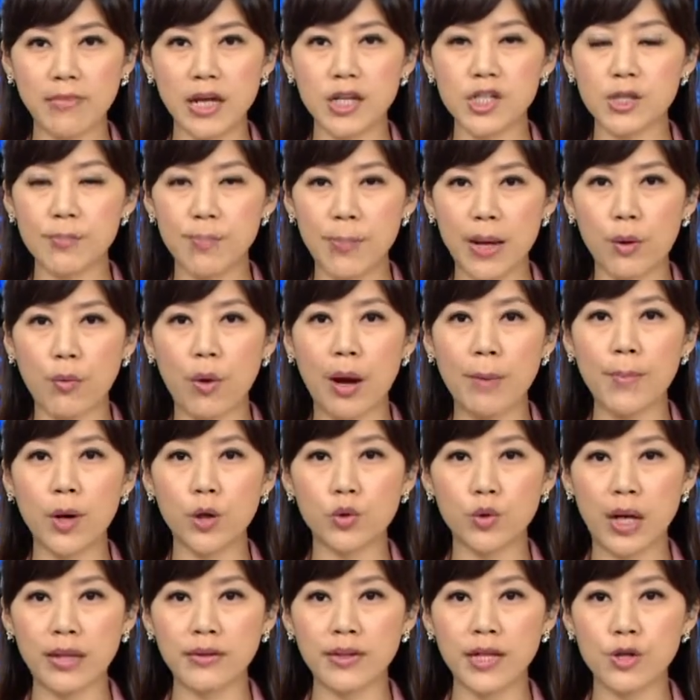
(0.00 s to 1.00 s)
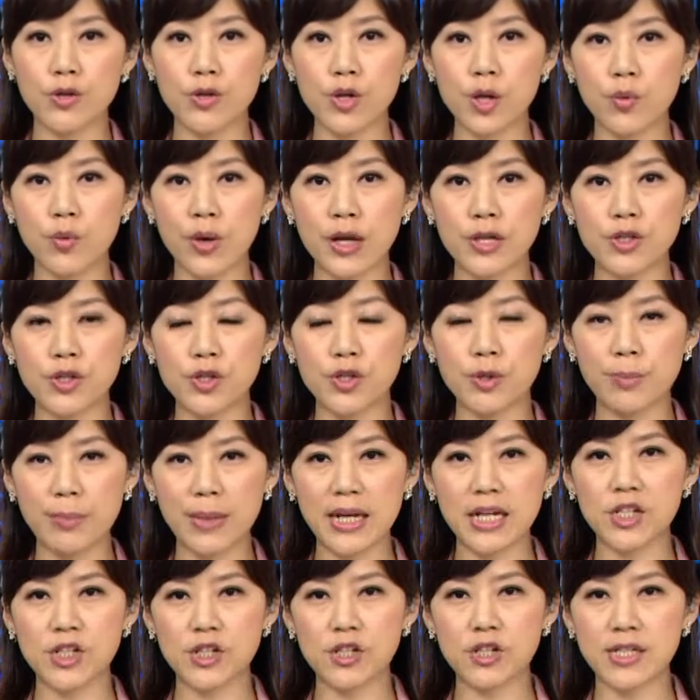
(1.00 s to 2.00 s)
但是被环保团体认为是
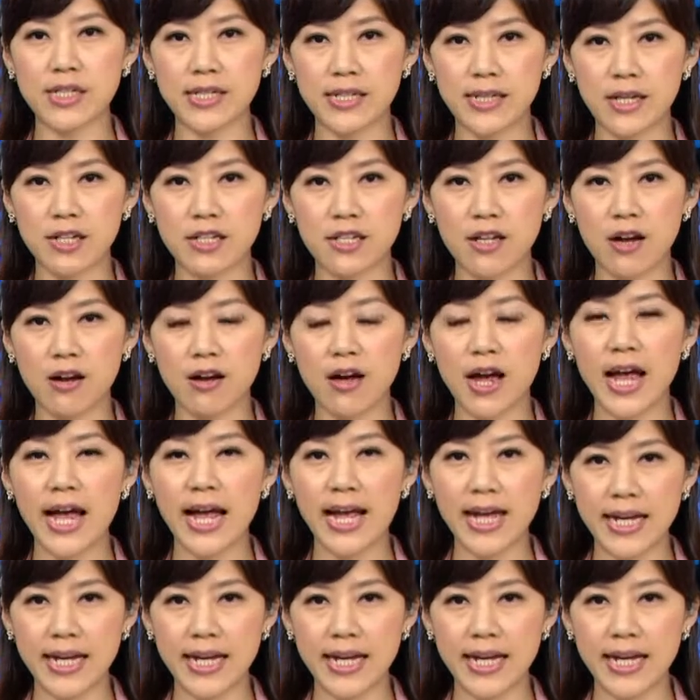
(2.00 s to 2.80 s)
密室协商，